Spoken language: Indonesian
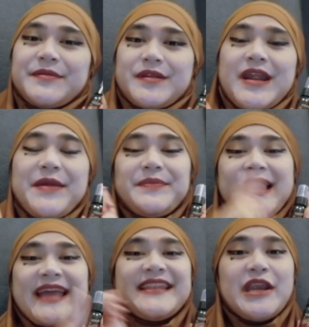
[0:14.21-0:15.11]
subscribe,
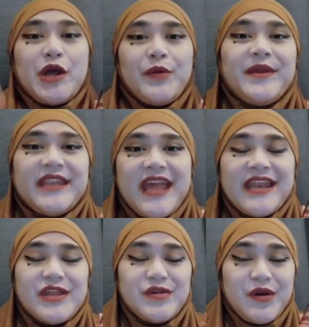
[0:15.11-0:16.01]
like, dan komen
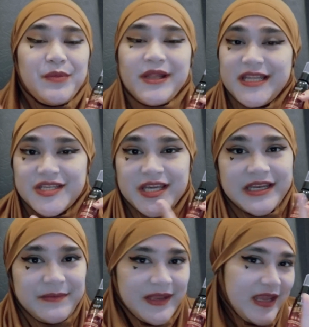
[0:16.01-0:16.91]
ya Dan juga boleh di
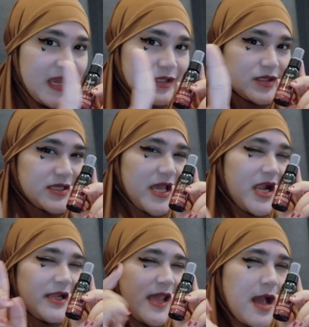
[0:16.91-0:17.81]
share di media
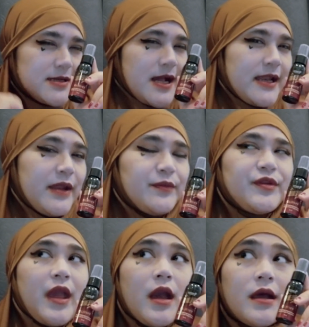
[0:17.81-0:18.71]
sosial yang kalian
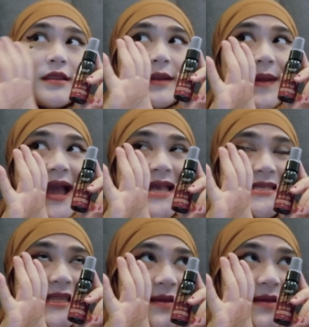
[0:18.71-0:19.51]
punya Terima kasih